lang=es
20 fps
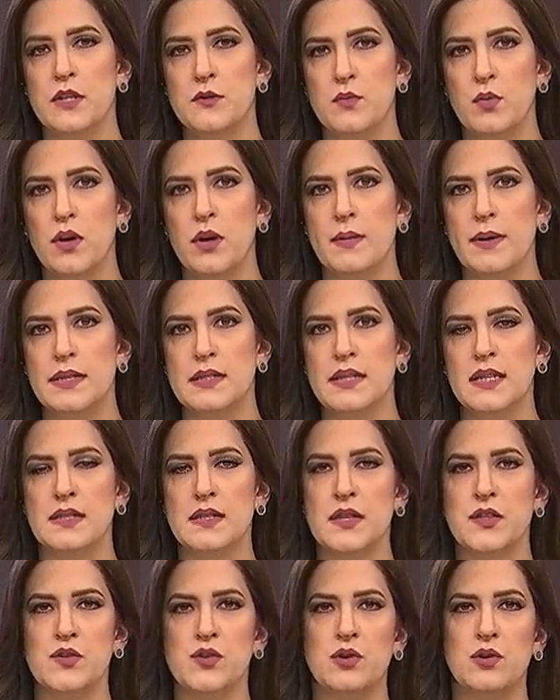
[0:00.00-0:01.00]
pruebas y
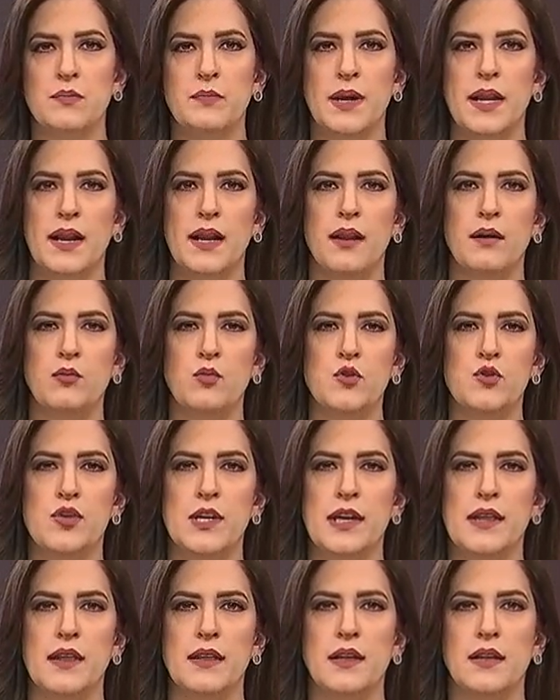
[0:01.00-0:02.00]
estas son para la
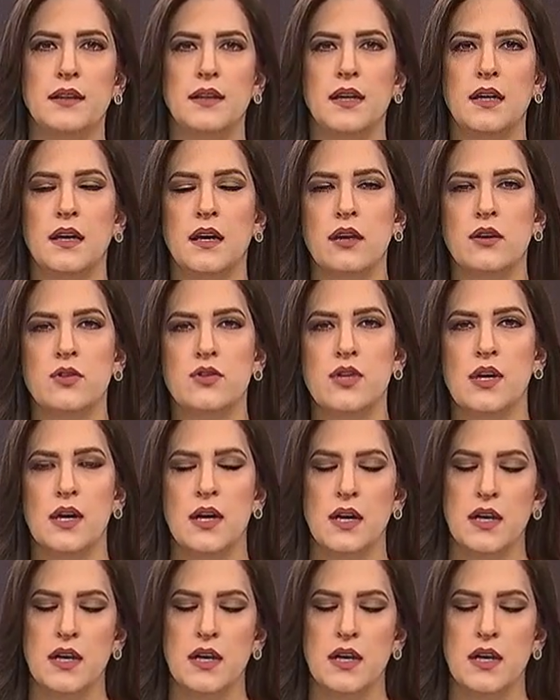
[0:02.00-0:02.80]
búsqueda de antígenos,